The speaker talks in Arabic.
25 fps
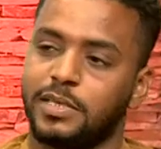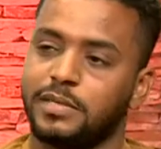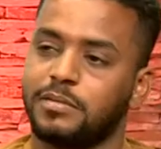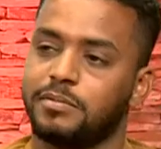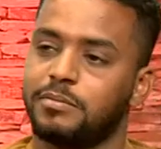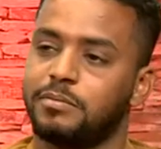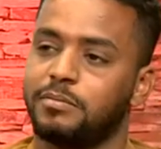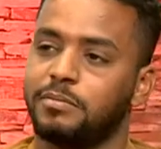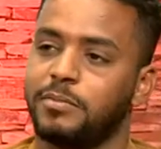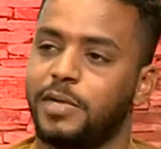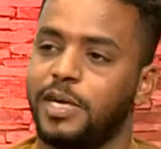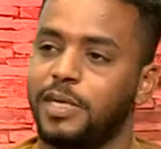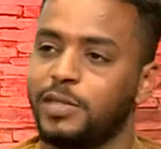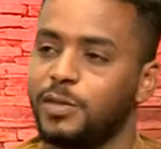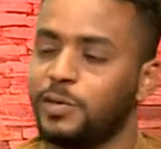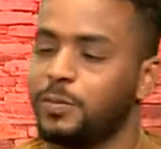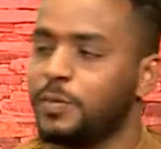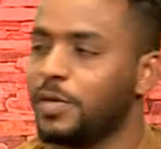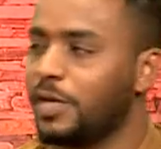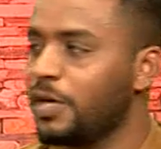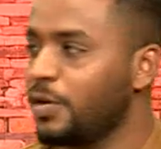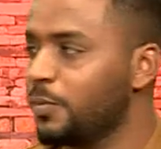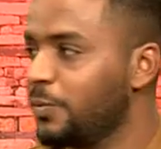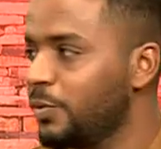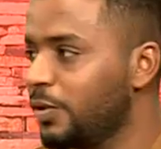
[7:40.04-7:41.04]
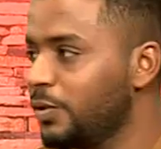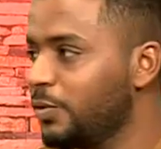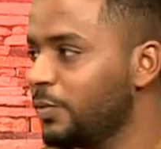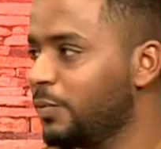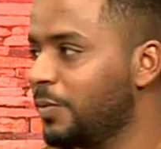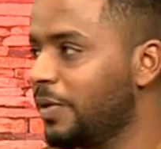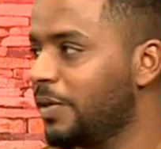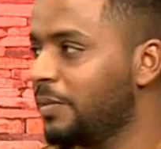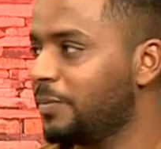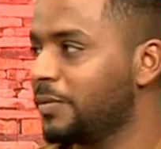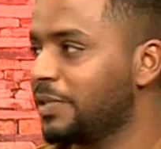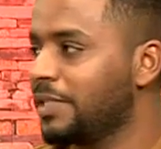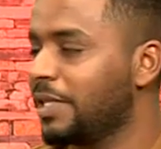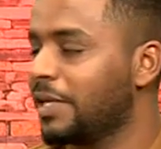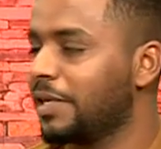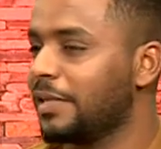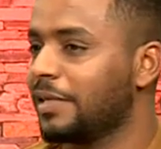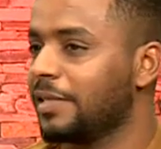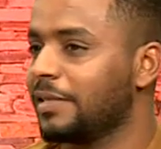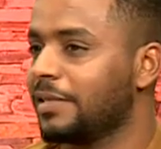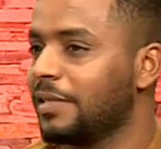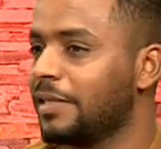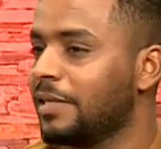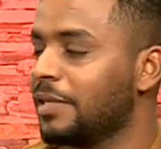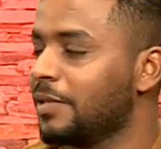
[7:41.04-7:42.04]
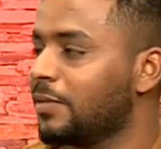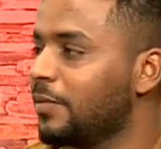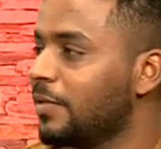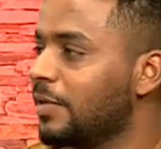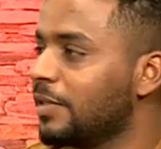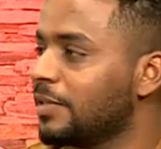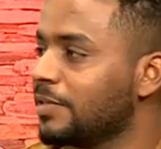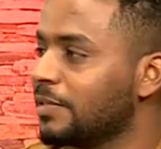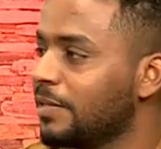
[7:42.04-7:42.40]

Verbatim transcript: ما عنده مقر بواجهه مشاكل كثيره يا دعاء صح؟